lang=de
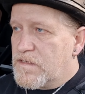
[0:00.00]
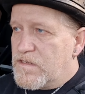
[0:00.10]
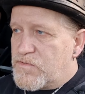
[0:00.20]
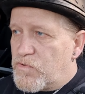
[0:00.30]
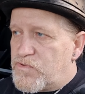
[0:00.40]

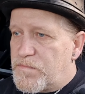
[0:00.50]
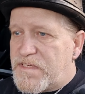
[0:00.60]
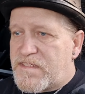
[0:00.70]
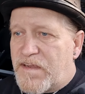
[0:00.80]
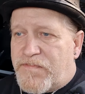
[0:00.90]
So, somit
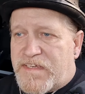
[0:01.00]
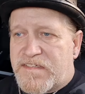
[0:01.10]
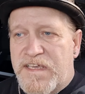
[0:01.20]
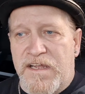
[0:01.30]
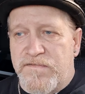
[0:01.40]
ist ja
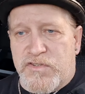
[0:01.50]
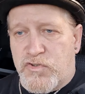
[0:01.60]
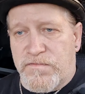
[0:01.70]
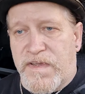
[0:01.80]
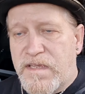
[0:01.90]
fast die Hälfte
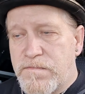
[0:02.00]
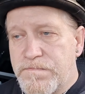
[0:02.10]
schon weg.